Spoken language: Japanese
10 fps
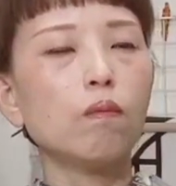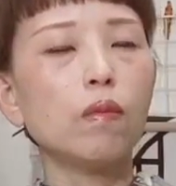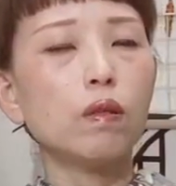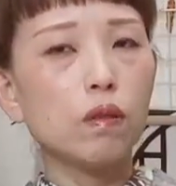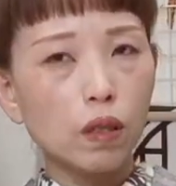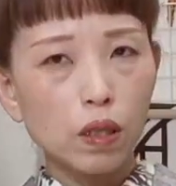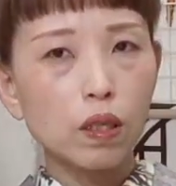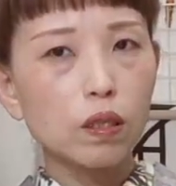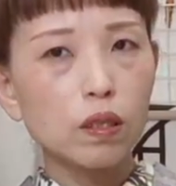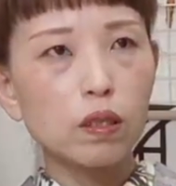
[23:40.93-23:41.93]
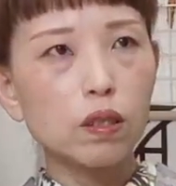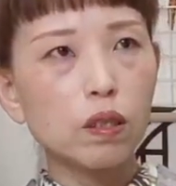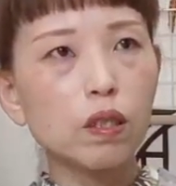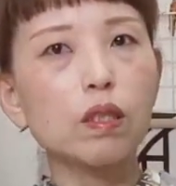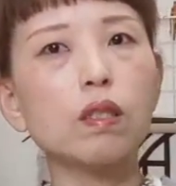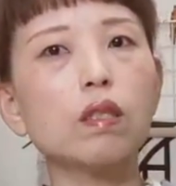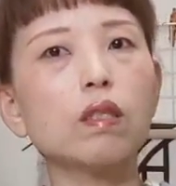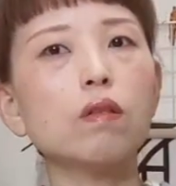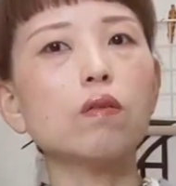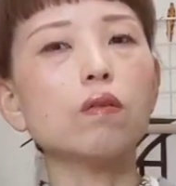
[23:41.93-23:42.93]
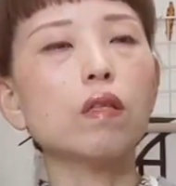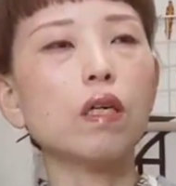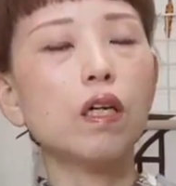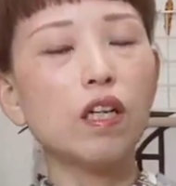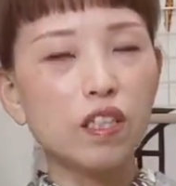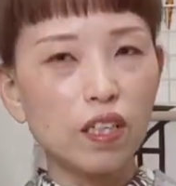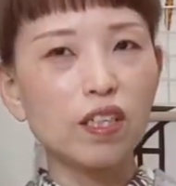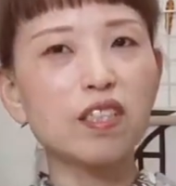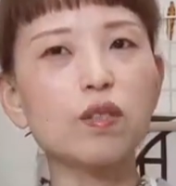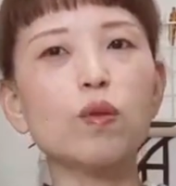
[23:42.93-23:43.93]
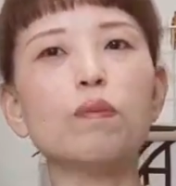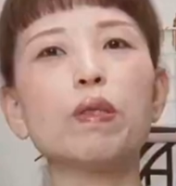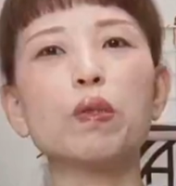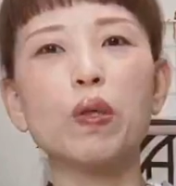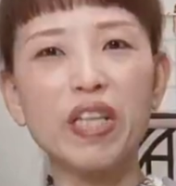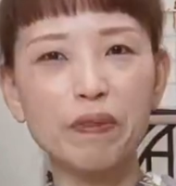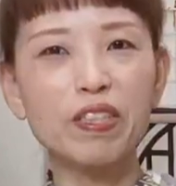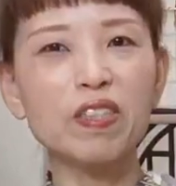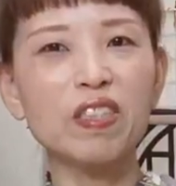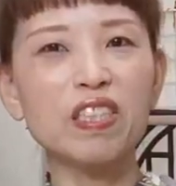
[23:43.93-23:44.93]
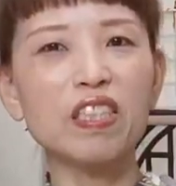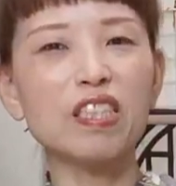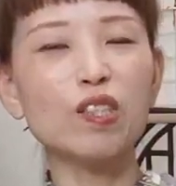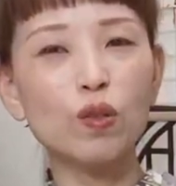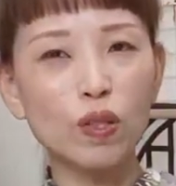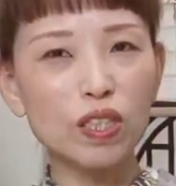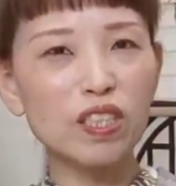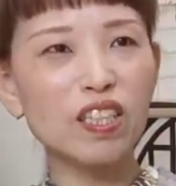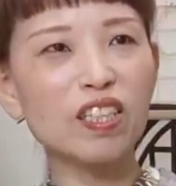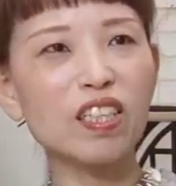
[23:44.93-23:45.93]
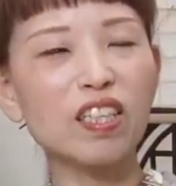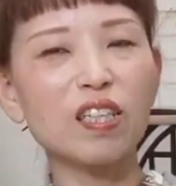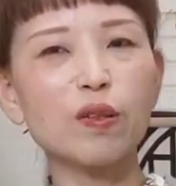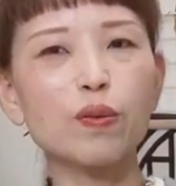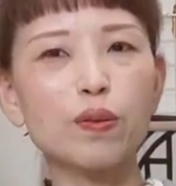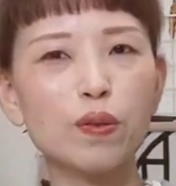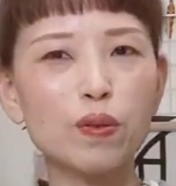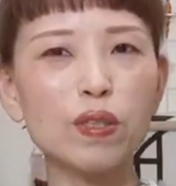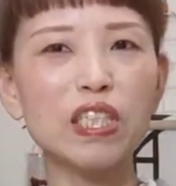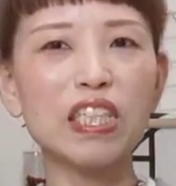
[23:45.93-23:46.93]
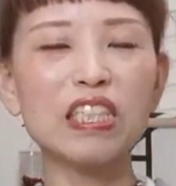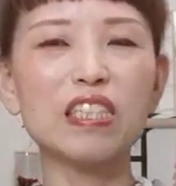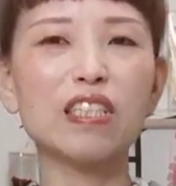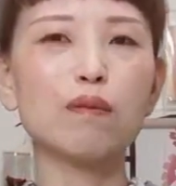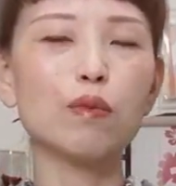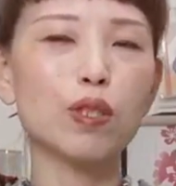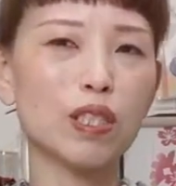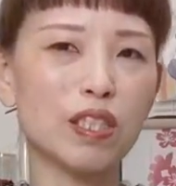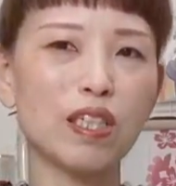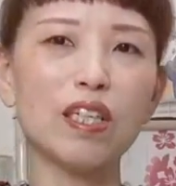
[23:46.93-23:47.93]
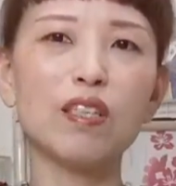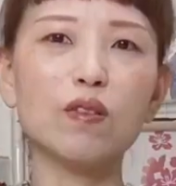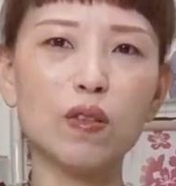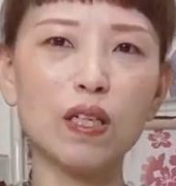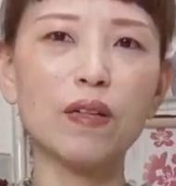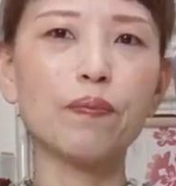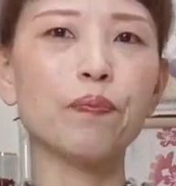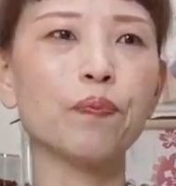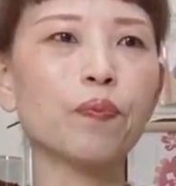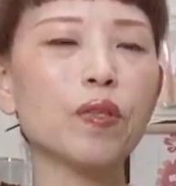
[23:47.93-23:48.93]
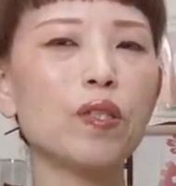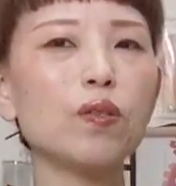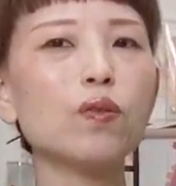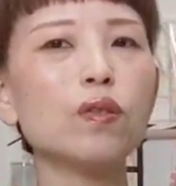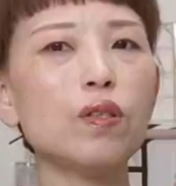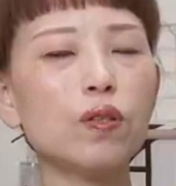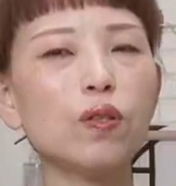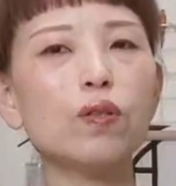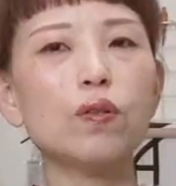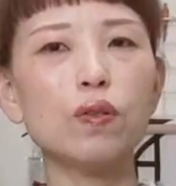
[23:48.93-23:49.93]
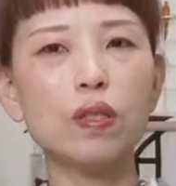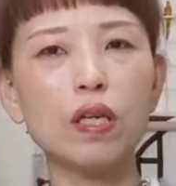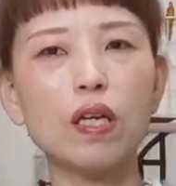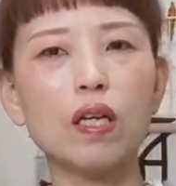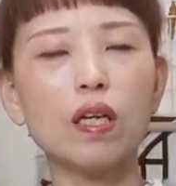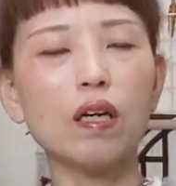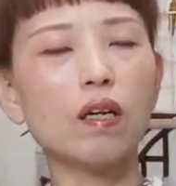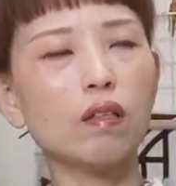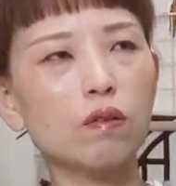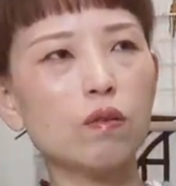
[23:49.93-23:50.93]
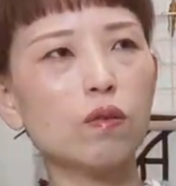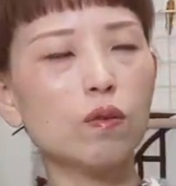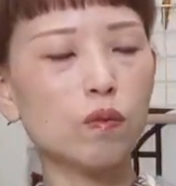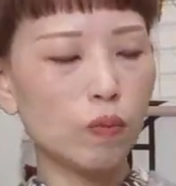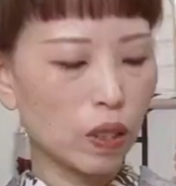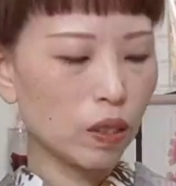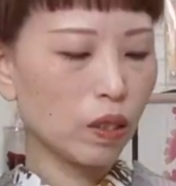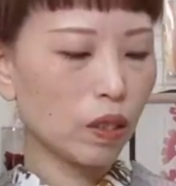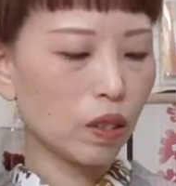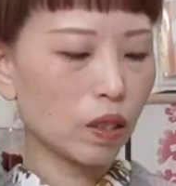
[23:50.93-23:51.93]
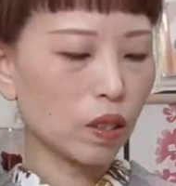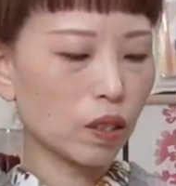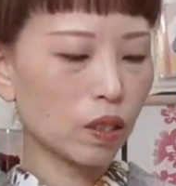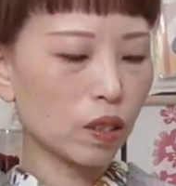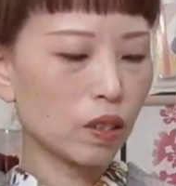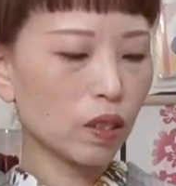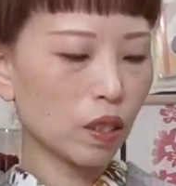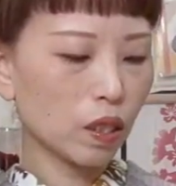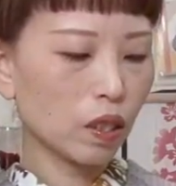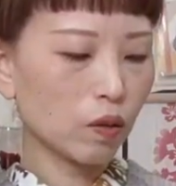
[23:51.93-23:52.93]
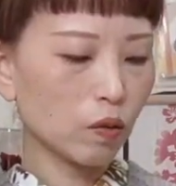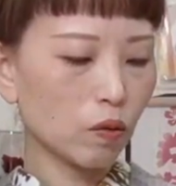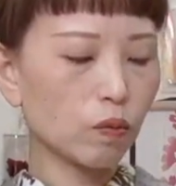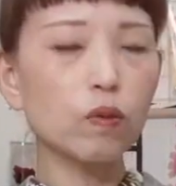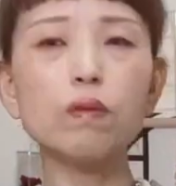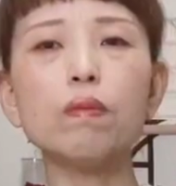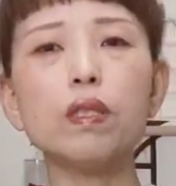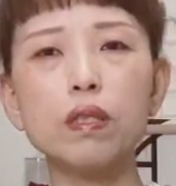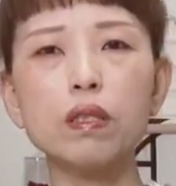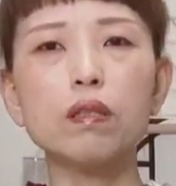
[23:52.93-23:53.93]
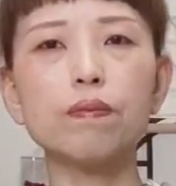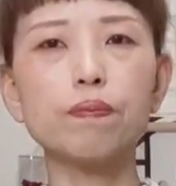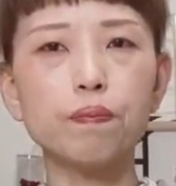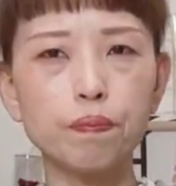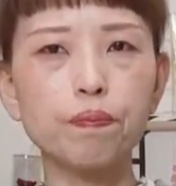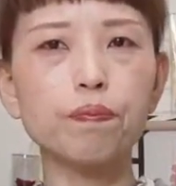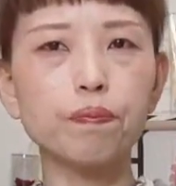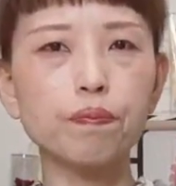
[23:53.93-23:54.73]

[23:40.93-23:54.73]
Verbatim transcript: 丸洗い家でできるので洗ったらシワも取れますし、一重仕立てなんで袋になったりもしないので非常に強くて、あの便利な生地だなと思います。うん、